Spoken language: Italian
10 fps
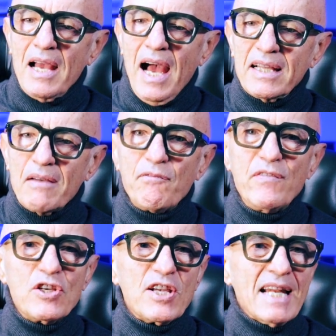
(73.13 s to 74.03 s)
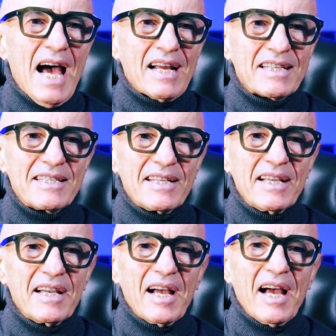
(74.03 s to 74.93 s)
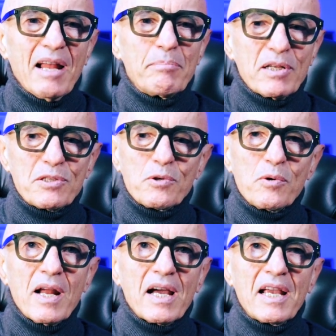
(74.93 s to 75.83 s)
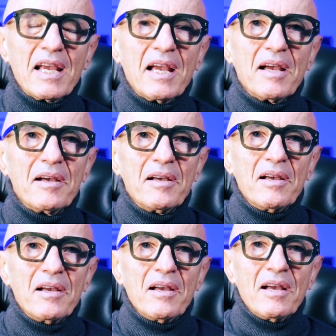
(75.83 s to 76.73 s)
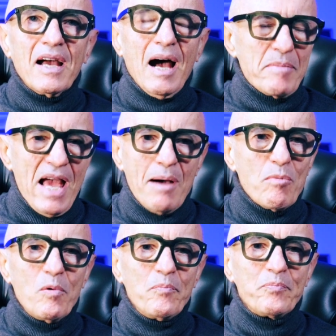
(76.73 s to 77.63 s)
ad avvicinarsi alla persona che amiamo.